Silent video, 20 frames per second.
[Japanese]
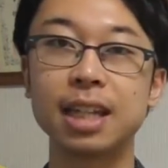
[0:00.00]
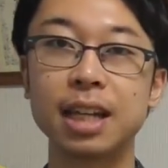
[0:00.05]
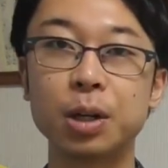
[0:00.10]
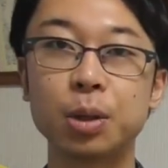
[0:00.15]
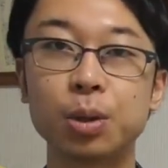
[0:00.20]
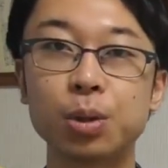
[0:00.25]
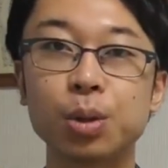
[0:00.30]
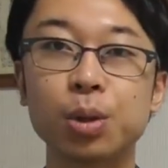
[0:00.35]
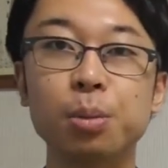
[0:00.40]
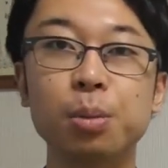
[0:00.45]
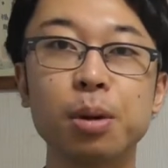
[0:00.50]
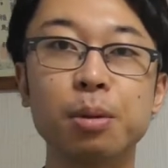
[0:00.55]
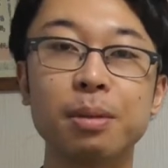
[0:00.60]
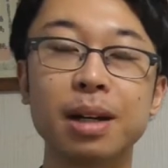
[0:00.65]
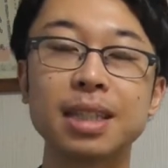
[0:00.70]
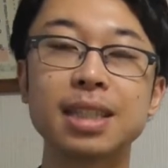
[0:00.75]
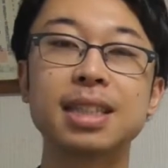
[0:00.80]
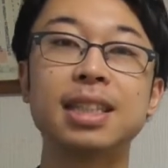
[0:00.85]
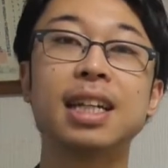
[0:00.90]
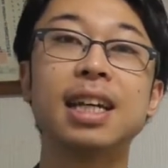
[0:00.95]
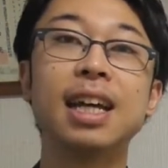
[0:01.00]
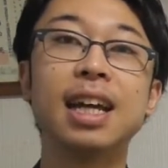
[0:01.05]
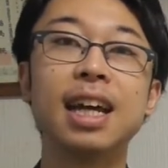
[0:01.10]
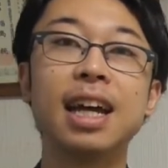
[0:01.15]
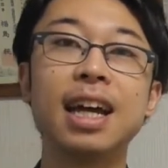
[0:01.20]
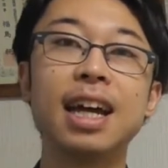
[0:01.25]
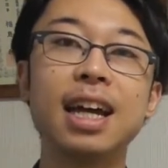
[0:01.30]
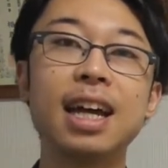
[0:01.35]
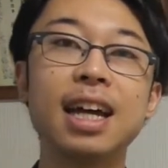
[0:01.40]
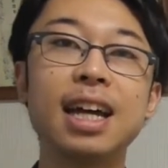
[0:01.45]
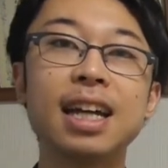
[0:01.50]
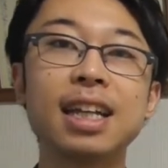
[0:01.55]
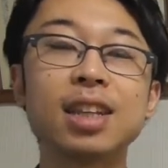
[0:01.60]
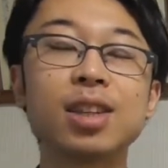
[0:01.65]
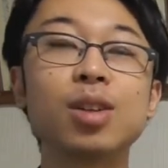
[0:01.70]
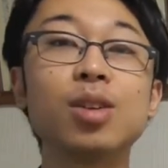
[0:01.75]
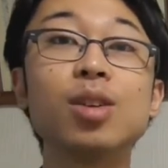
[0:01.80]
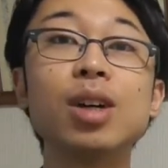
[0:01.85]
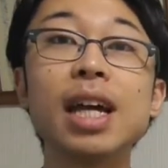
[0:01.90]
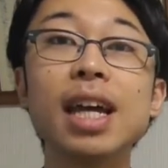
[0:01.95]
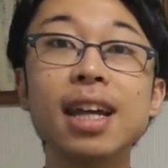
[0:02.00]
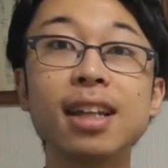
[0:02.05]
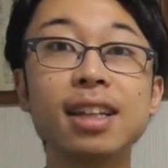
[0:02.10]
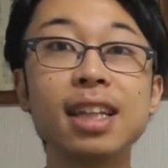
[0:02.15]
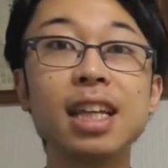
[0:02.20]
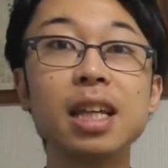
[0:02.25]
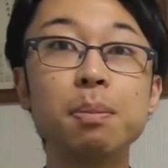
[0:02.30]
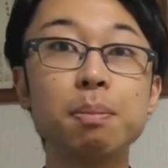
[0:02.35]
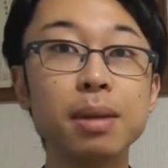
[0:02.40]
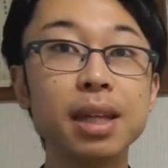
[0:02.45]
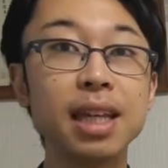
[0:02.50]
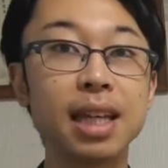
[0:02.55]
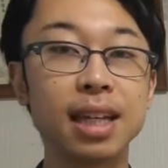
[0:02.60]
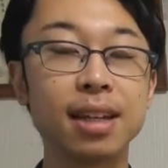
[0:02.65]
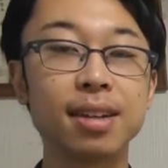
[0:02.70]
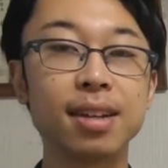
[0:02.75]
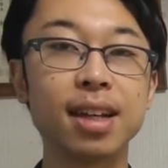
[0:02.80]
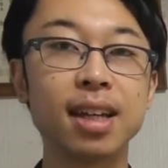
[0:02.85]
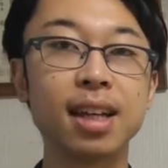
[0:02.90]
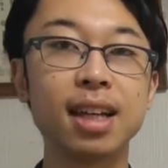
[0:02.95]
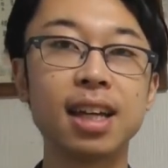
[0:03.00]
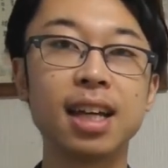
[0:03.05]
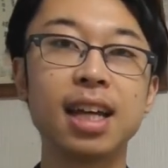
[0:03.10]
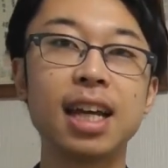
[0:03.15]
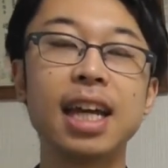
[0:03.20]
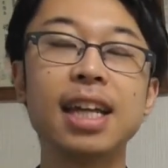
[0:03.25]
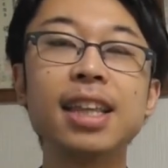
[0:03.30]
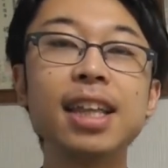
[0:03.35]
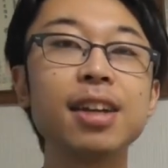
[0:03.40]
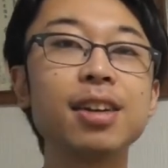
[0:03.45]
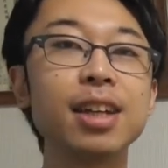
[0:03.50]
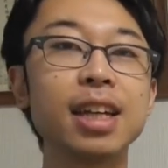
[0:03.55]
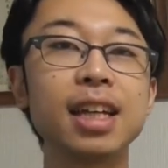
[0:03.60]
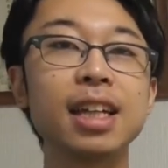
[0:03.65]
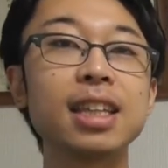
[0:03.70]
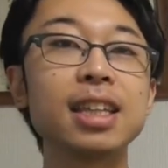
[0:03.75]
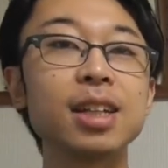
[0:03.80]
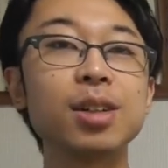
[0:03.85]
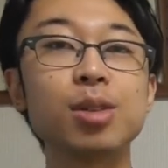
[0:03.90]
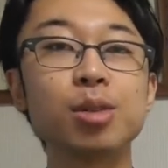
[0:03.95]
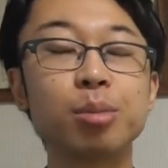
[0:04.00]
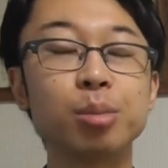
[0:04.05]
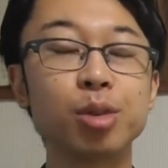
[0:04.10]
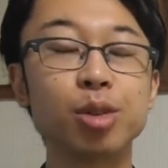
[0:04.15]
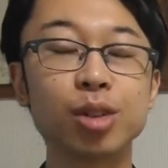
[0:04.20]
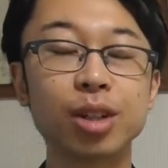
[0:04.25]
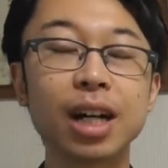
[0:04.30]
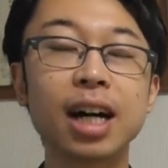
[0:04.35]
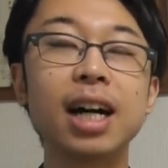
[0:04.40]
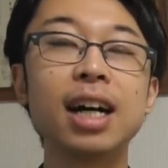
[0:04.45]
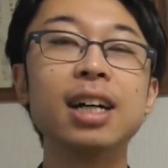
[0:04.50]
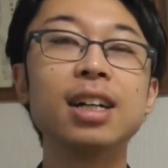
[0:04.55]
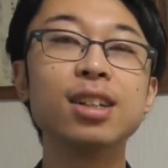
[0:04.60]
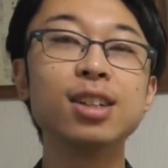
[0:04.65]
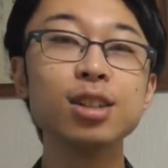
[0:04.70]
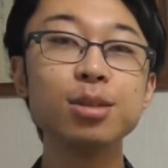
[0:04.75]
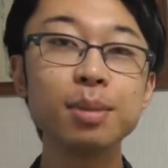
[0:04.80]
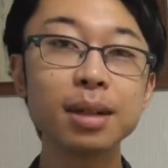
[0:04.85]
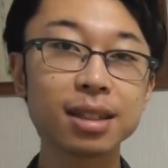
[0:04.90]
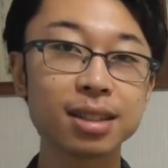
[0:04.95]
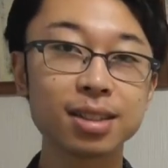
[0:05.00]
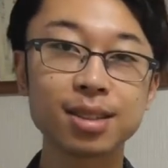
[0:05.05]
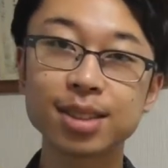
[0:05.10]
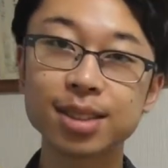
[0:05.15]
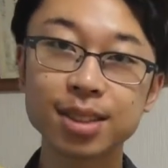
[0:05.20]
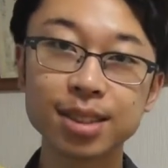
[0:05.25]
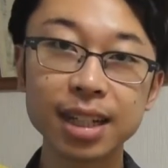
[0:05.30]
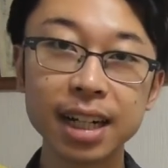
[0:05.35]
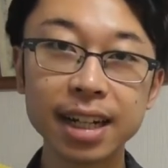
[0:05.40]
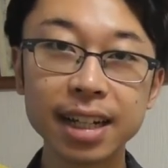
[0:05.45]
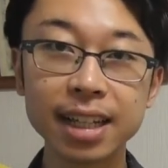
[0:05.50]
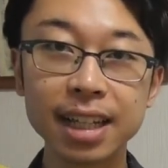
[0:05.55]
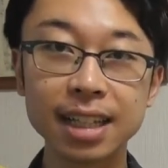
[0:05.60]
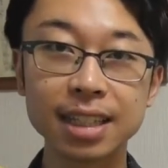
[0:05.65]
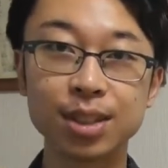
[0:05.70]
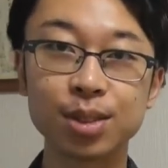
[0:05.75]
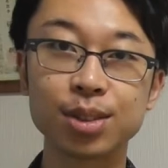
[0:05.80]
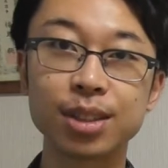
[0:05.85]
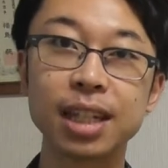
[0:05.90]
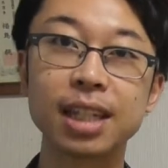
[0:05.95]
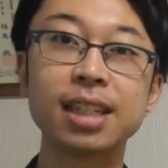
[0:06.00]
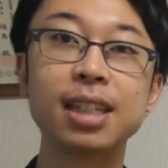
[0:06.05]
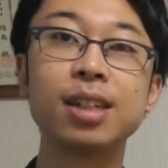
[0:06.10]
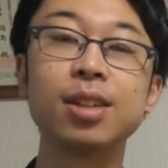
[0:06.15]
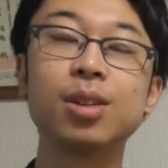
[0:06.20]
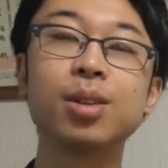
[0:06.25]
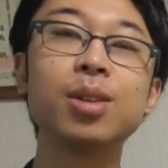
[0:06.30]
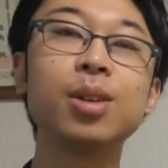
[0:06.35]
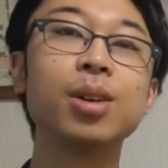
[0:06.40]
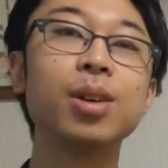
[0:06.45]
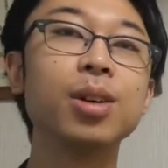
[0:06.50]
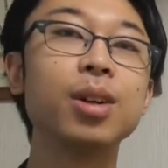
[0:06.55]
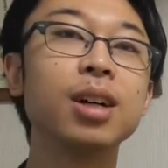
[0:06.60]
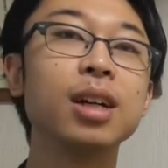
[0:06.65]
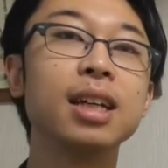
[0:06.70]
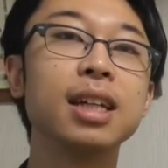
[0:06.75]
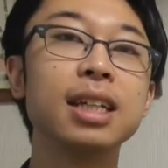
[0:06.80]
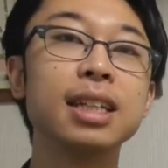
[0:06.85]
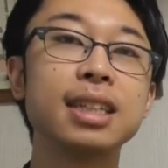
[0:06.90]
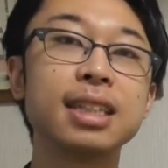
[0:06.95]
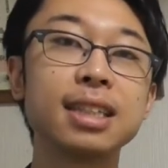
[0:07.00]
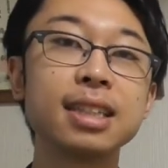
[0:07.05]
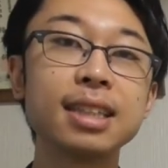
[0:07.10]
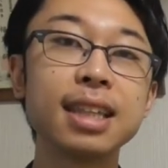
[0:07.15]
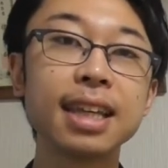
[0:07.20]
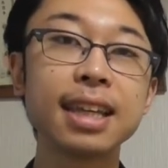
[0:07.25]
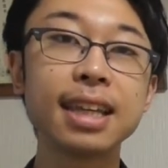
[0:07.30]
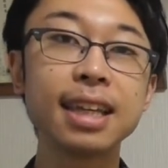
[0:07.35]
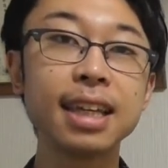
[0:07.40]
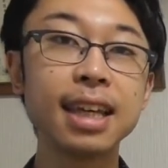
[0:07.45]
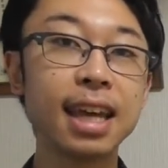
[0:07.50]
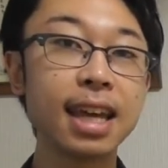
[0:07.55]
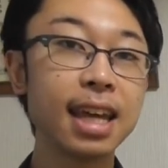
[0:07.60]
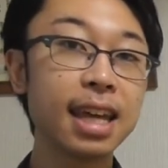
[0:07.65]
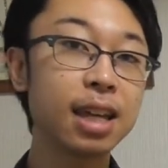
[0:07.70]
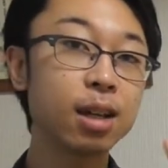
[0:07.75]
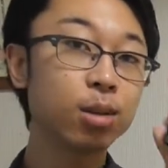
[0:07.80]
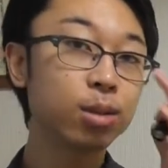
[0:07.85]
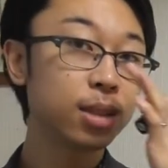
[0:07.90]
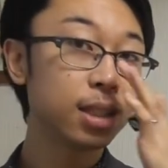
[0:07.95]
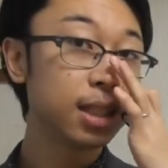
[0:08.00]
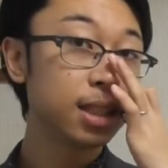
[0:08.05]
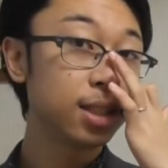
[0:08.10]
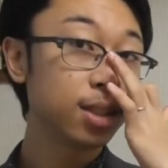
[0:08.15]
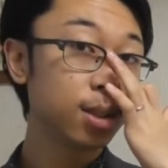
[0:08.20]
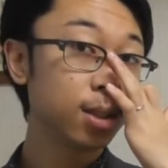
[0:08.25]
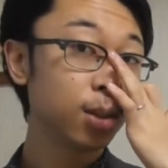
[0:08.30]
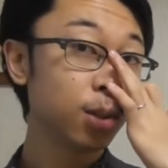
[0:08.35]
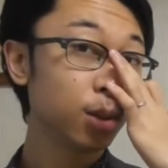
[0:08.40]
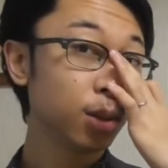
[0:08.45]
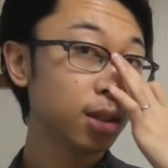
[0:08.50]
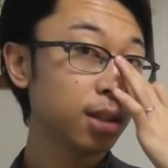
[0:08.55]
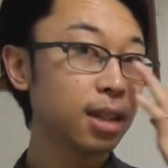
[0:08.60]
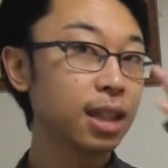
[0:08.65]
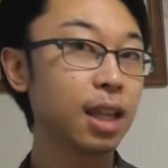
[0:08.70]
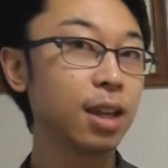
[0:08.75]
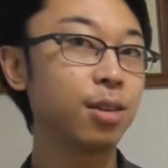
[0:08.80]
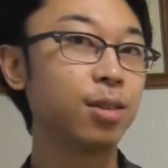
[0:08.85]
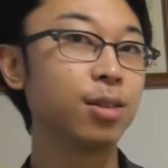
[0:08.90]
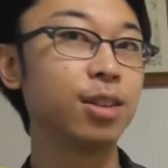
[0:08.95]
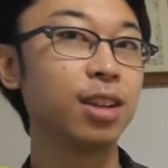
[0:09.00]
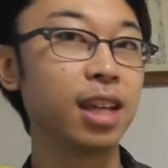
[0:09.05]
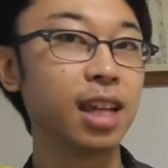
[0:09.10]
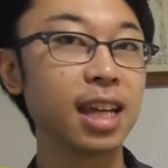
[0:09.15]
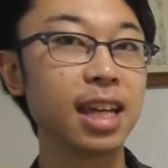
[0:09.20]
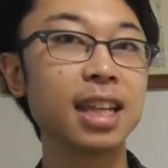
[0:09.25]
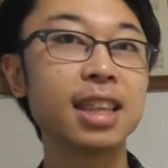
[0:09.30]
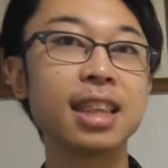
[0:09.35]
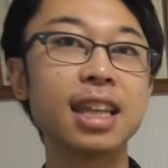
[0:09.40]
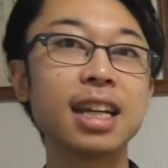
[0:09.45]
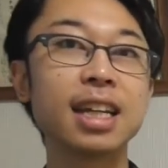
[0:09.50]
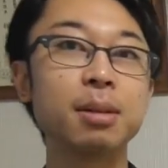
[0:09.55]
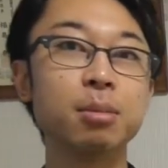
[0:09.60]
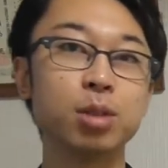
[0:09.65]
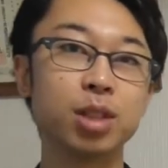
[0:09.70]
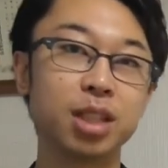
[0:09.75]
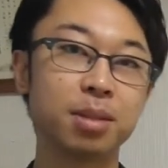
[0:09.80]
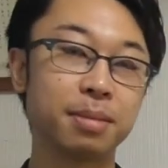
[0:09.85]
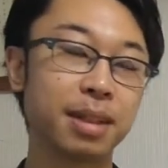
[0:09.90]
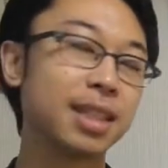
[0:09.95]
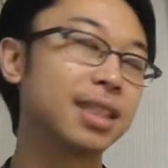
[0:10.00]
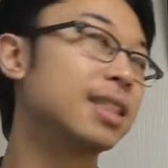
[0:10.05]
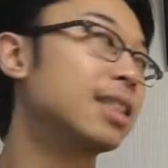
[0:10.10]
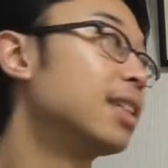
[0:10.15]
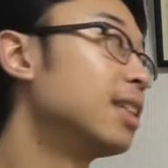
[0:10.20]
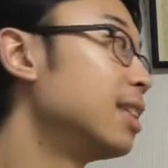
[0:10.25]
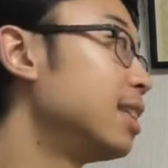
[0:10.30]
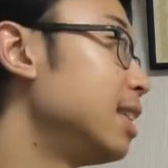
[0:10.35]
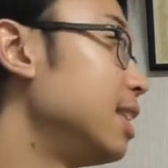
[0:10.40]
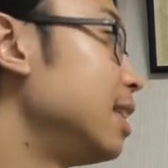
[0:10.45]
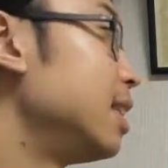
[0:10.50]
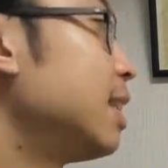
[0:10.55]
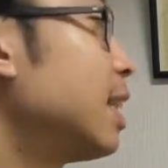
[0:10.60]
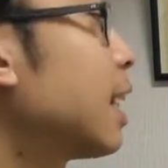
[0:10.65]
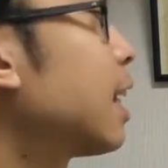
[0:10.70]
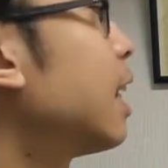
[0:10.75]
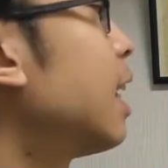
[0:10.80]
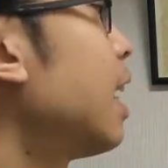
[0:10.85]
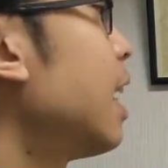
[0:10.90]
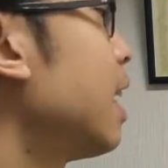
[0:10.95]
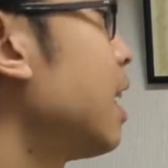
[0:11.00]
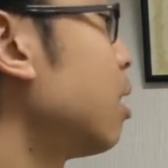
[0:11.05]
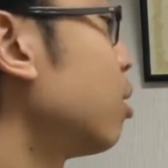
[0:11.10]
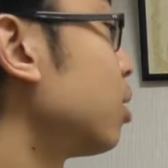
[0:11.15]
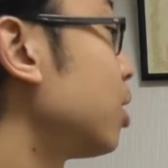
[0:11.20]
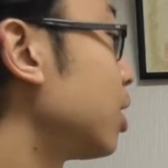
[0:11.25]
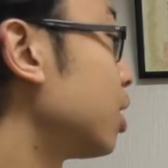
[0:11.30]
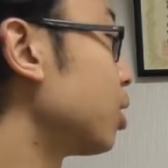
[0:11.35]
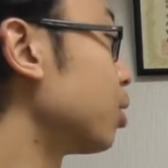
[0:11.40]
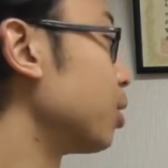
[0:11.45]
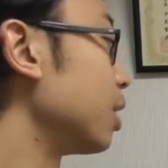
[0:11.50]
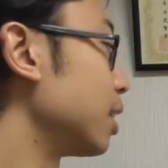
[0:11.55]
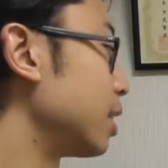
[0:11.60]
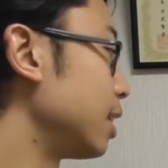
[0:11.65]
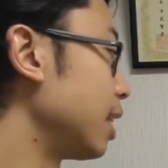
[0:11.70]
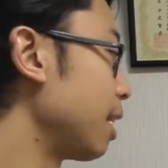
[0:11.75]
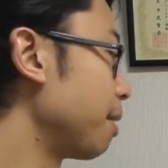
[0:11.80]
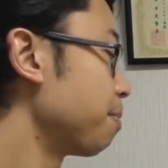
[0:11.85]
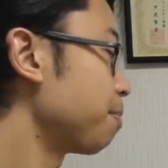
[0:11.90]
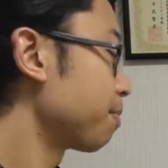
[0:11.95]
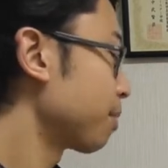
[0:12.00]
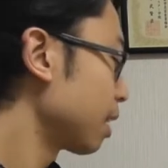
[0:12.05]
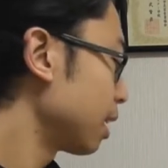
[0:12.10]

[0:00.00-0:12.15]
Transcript: していこうと思います。えっ、ー、と ATP、えー、エネルギーというのものがうまく作られない状態っていうのを質的栄養失調っていうふうに言ったりもします。質的栄養失調ですね。